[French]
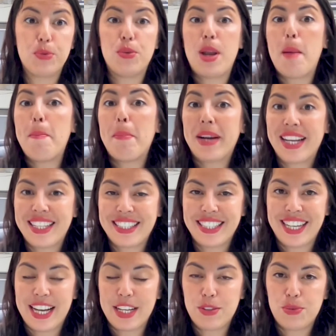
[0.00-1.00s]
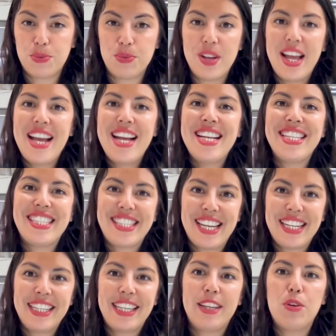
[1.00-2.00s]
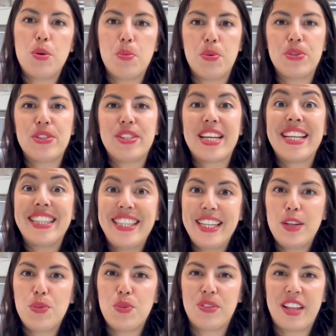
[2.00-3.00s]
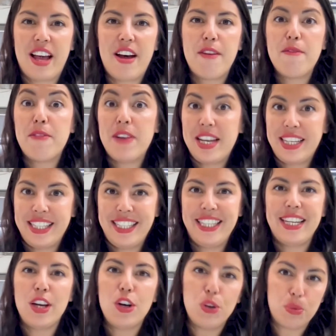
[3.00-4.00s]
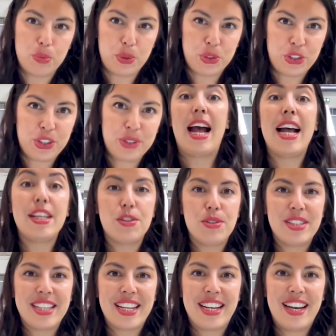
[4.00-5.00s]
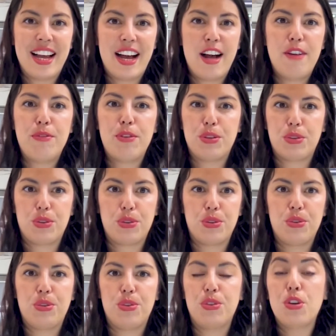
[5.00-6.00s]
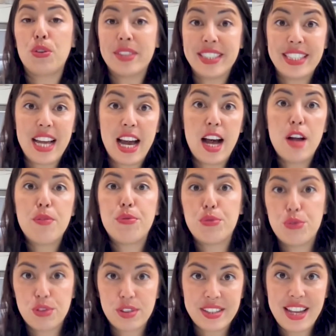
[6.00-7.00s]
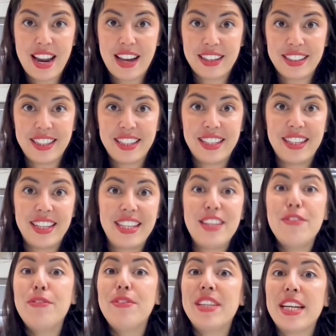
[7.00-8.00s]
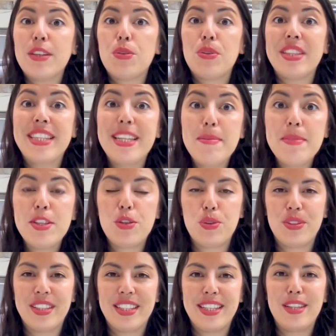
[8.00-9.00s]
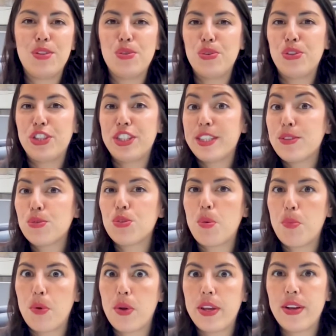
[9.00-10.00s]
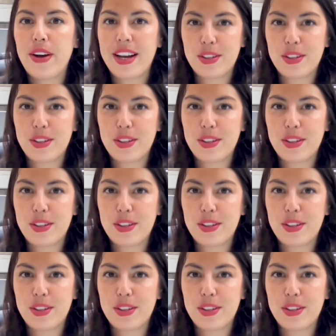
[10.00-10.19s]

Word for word: de la préintégration, celle qui commence dès qu'on a validé l'embauche. À ce stade-là, votre candidat, futur salarié, il vient de démissionner de chez son employeur